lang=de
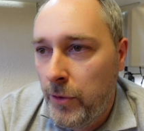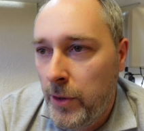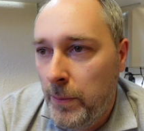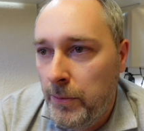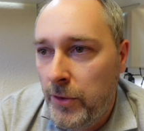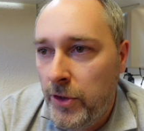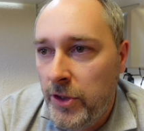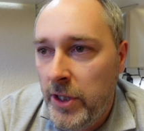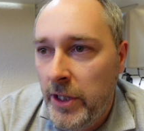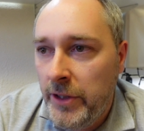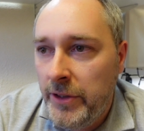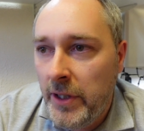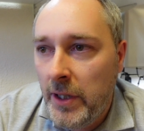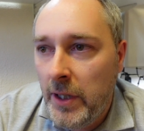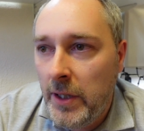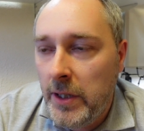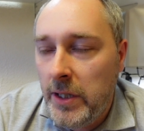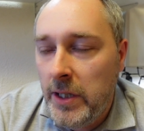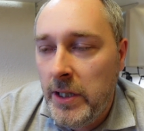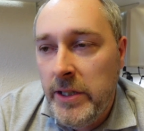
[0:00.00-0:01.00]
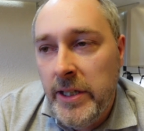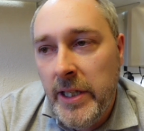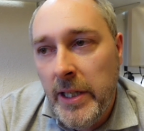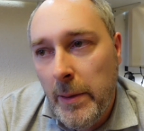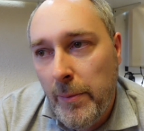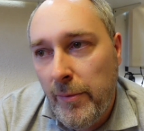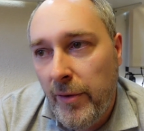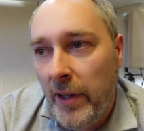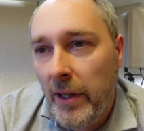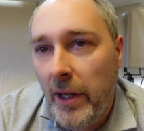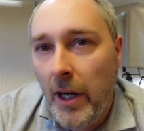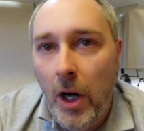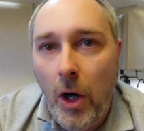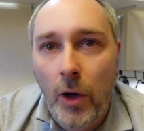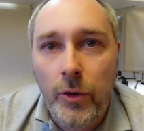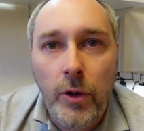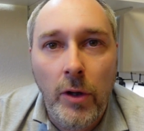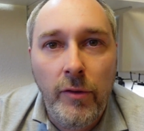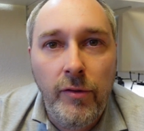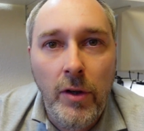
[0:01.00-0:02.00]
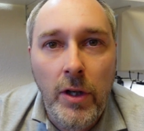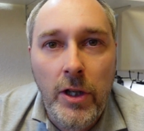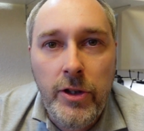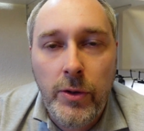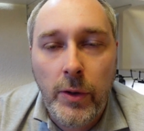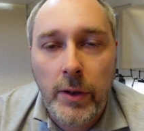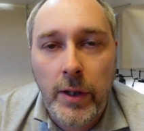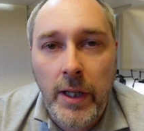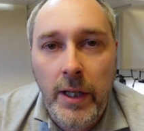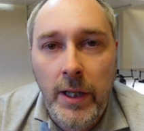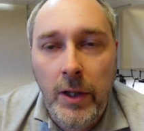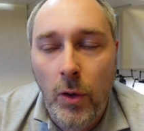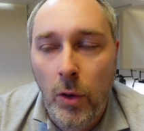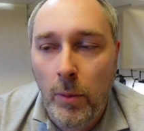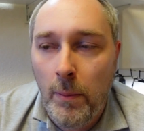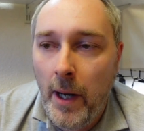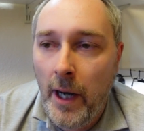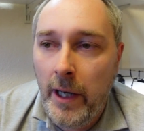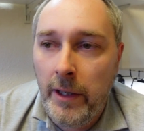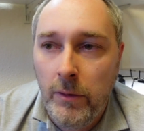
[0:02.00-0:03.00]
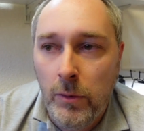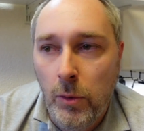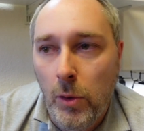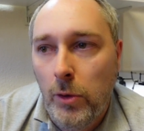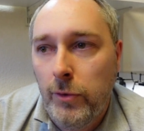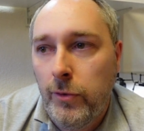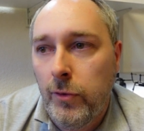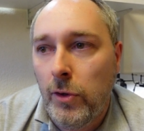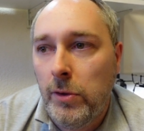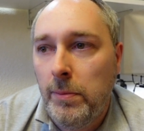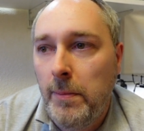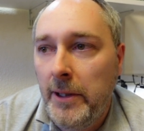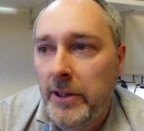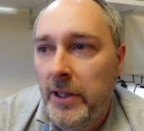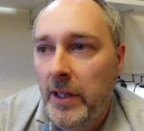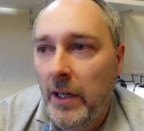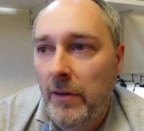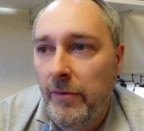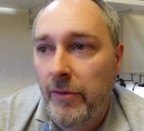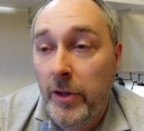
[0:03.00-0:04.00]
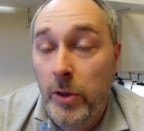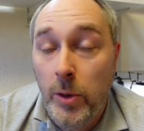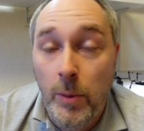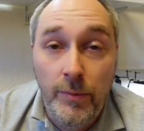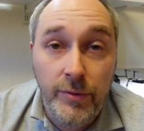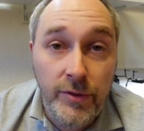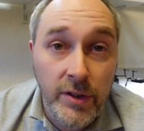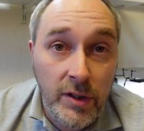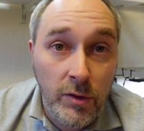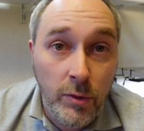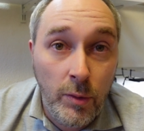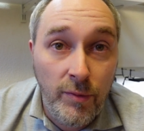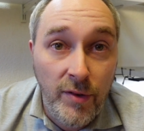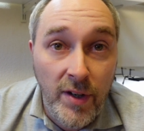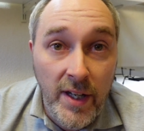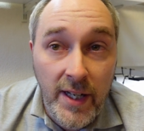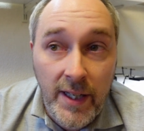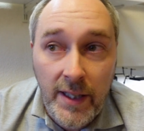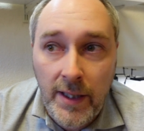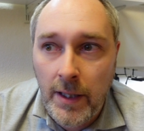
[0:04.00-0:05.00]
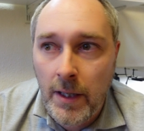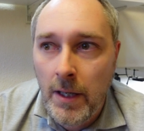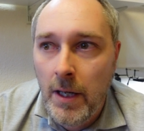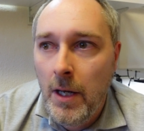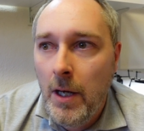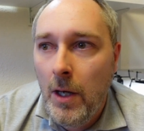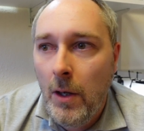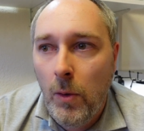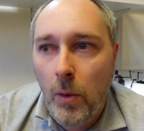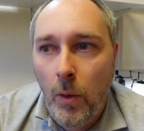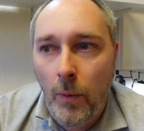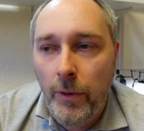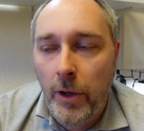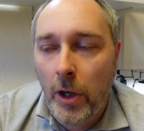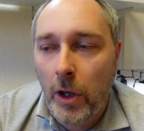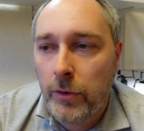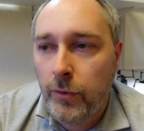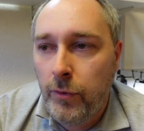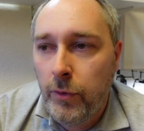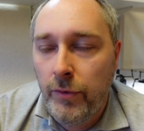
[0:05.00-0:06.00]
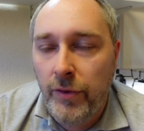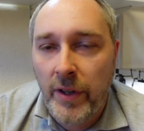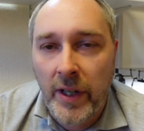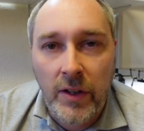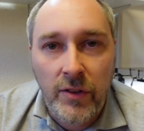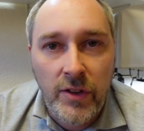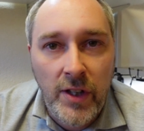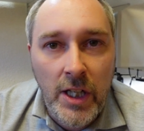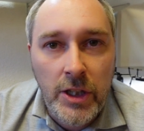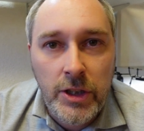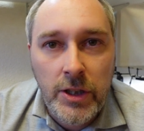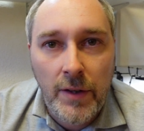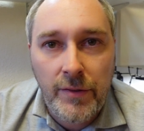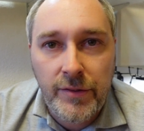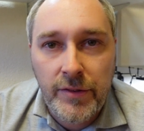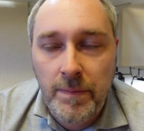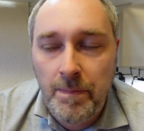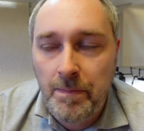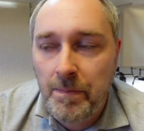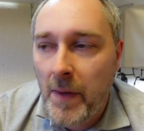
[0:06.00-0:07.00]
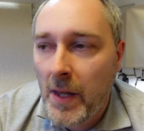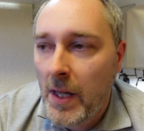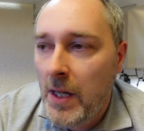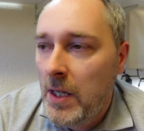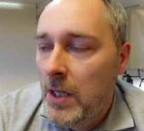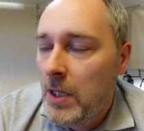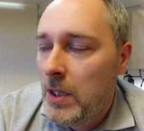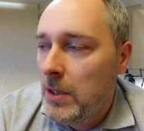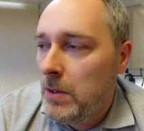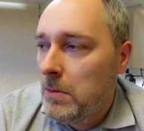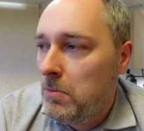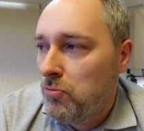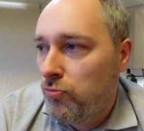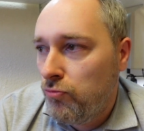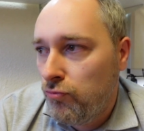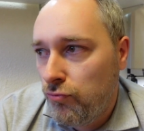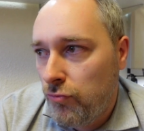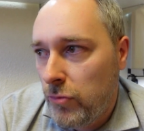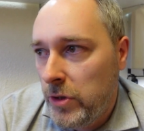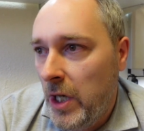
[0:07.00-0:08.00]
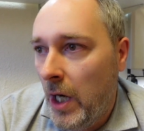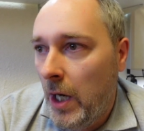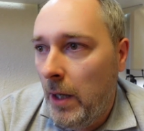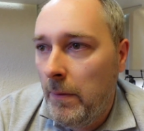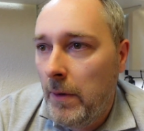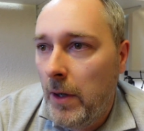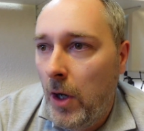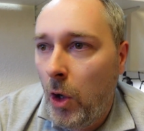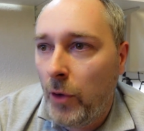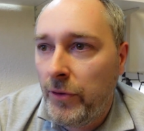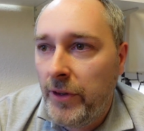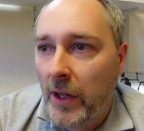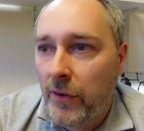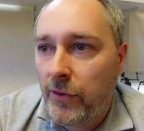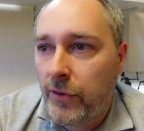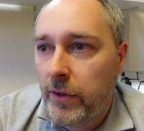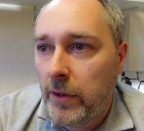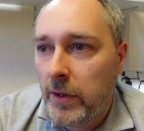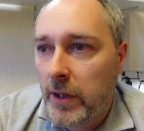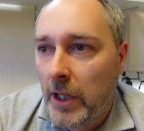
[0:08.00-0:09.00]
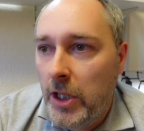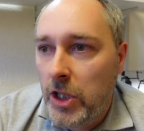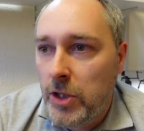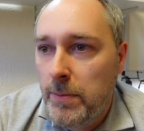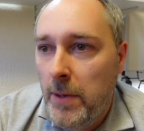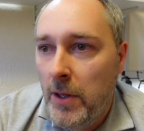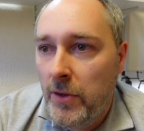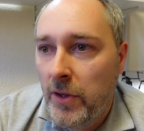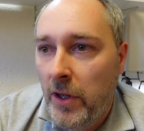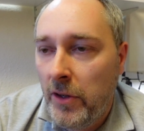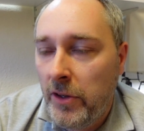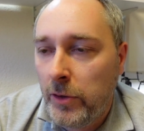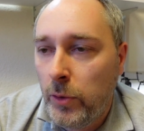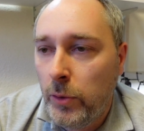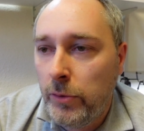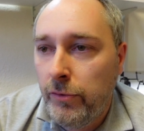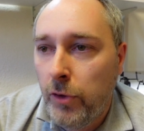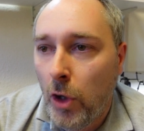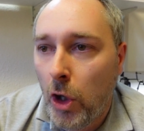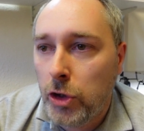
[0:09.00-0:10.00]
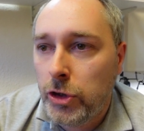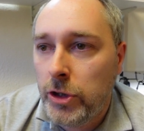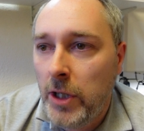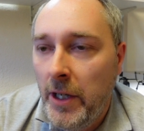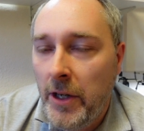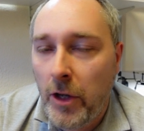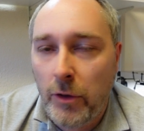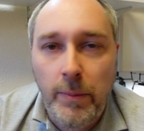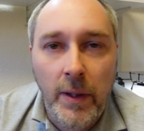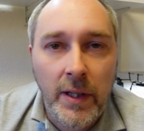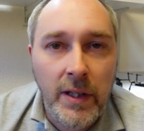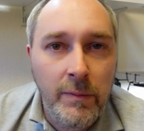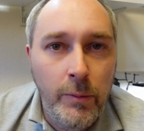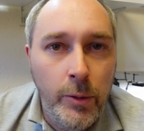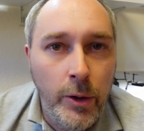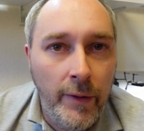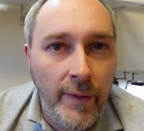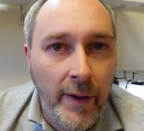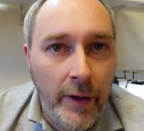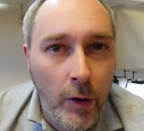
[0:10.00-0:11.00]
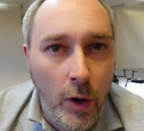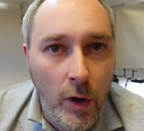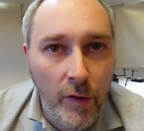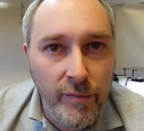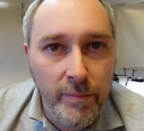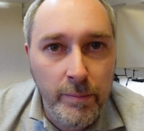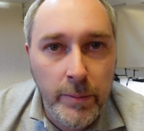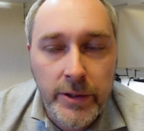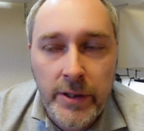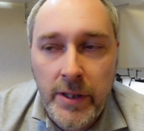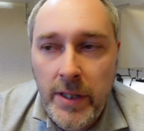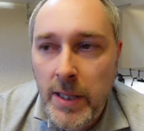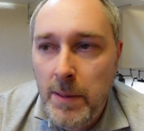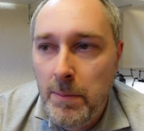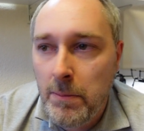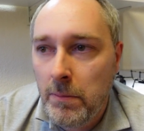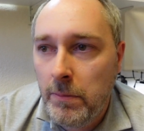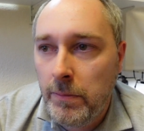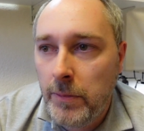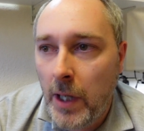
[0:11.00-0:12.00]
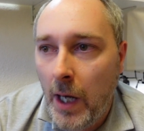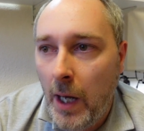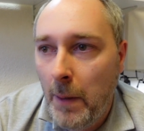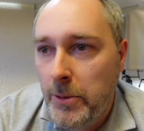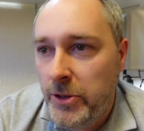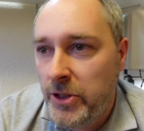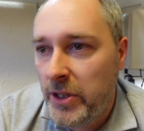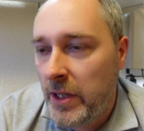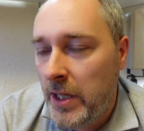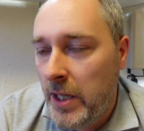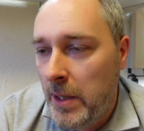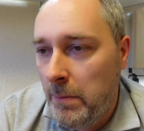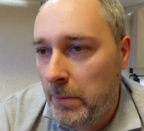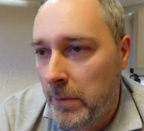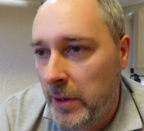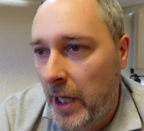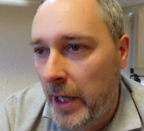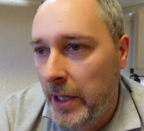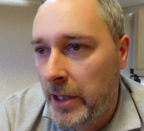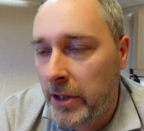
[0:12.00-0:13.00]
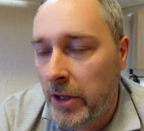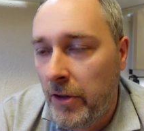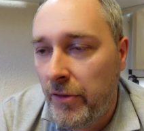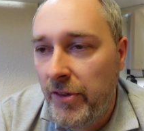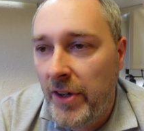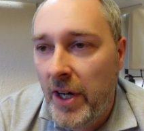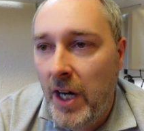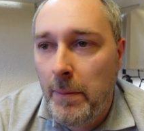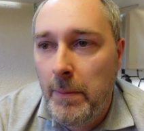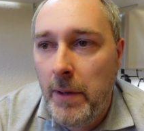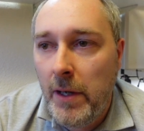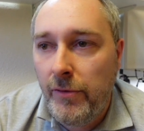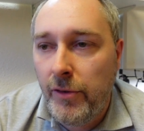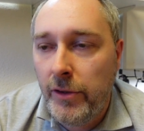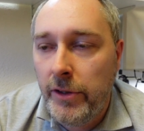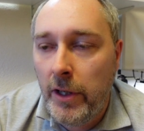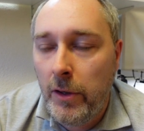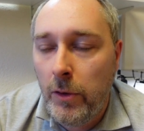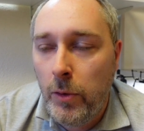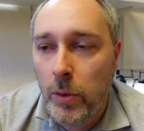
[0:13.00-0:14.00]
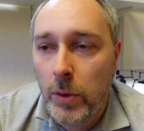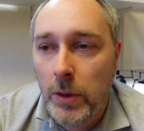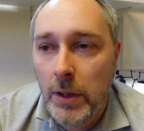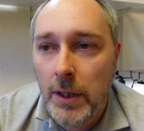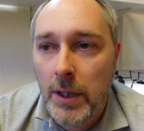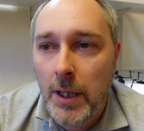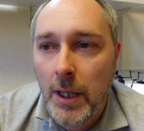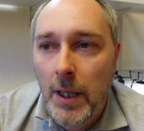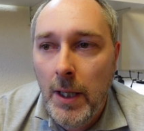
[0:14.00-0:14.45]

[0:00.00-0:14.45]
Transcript: 70 Liter in jedem Falle auch noch völlig okay, um einen Hochzuchtbetter vernünftig zu pflegen und auch zu vergesellschaften ja, auch das kann ich mir sehr, sehr gut vorstellen. Das Becken würde dann offen betrieben. Da habe ich dann eben keine Gefahr mehr von der Höhe,